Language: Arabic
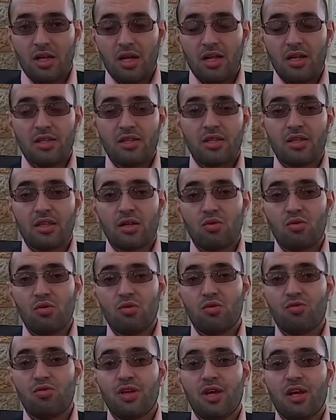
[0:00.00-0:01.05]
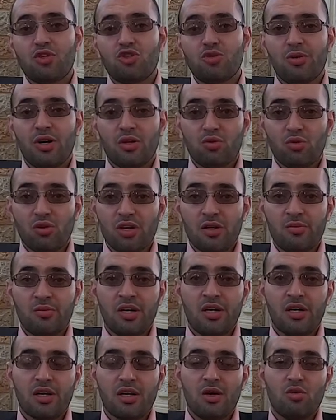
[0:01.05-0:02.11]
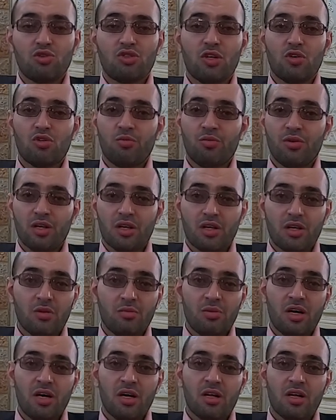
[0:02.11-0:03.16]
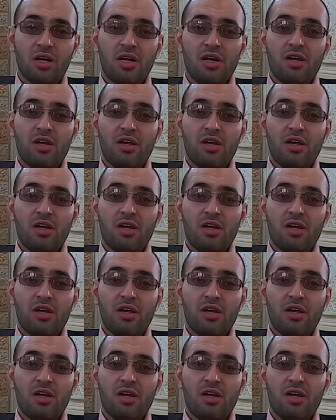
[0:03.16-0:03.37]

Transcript: التي تكون فيها شبهة القمار أو شيء من القمار